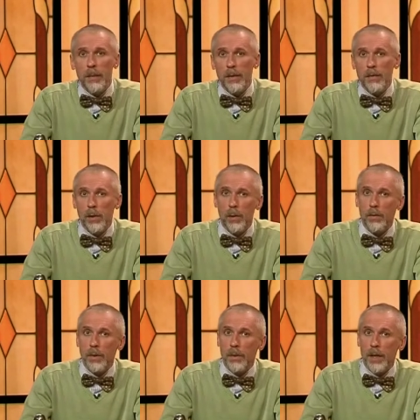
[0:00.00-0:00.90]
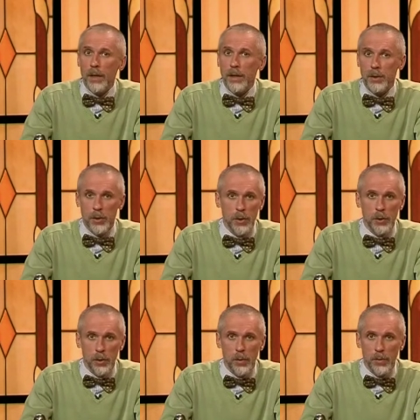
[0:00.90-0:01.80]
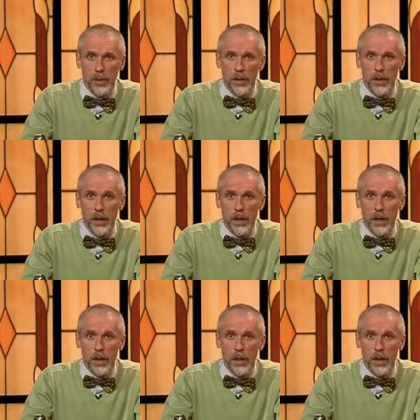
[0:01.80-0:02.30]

привлекло внимание денежных людей –